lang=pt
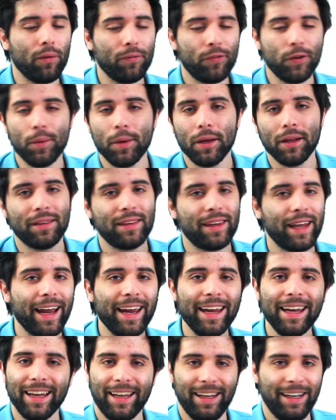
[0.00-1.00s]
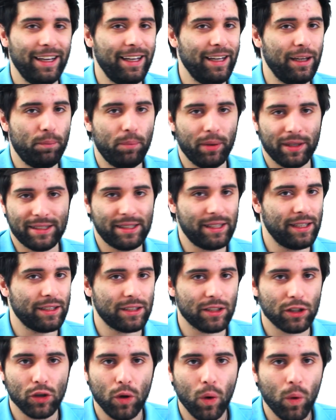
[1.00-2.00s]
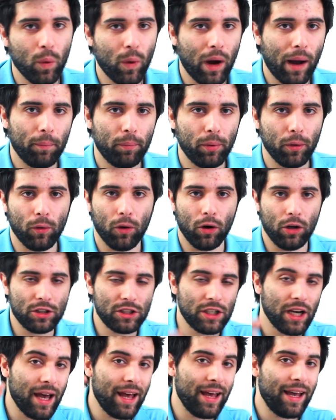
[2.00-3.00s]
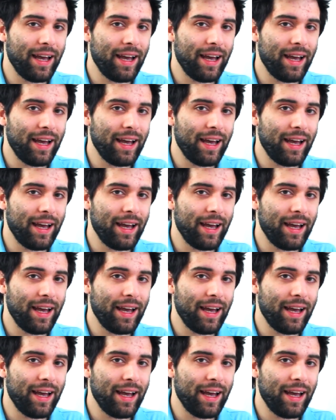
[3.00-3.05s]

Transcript: Obviamente tem aqui parecenças com o Apple Watch,